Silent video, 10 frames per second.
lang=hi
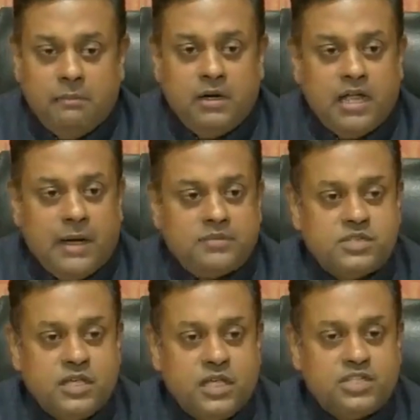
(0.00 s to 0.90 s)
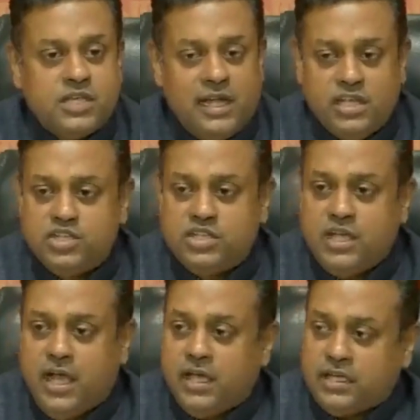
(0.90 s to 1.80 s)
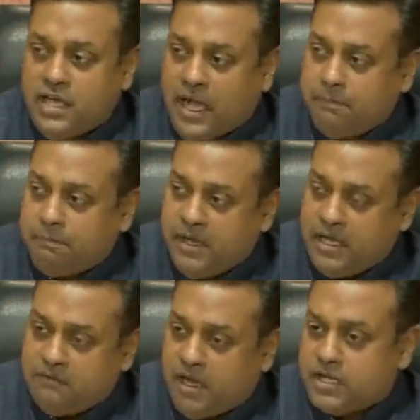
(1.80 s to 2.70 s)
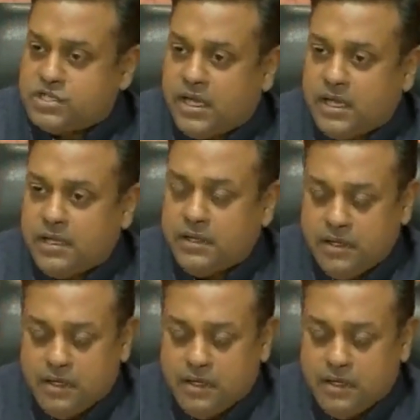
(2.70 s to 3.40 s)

हमने आपसे ये चैलेंज दिया है कि आप पहले वहां जाइए